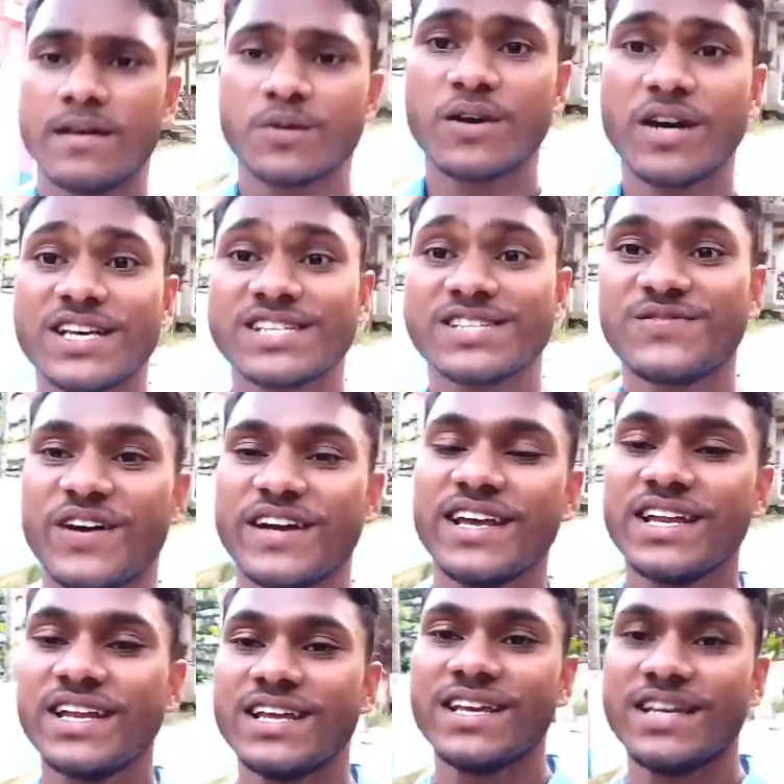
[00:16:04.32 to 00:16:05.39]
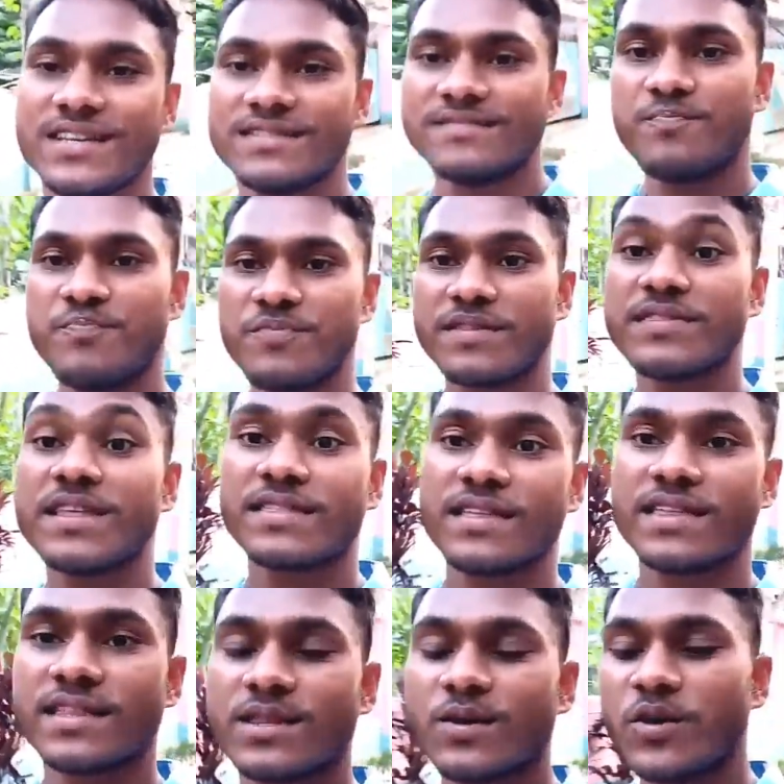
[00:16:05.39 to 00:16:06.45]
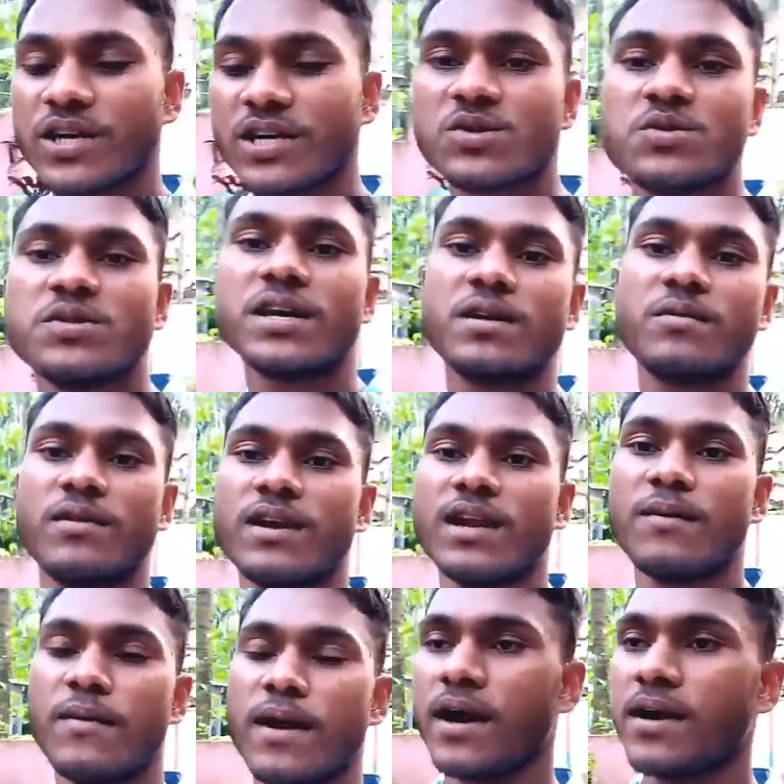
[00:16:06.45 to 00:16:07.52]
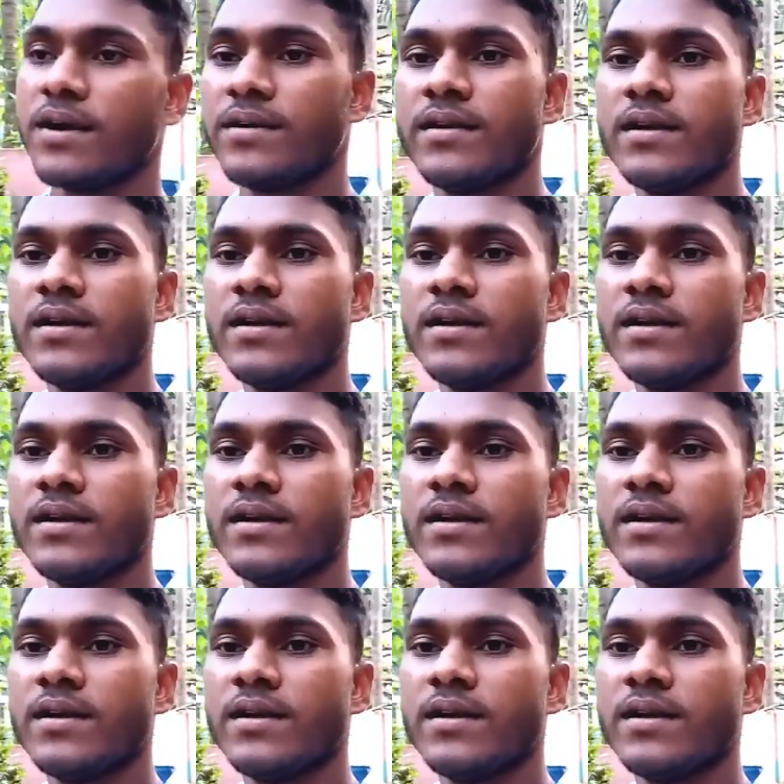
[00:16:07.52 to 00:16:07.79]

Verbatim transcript: তো গাইজ ফাইনালি দেখতে দেখতে অনেক কিছু দেখে ফেললাম আর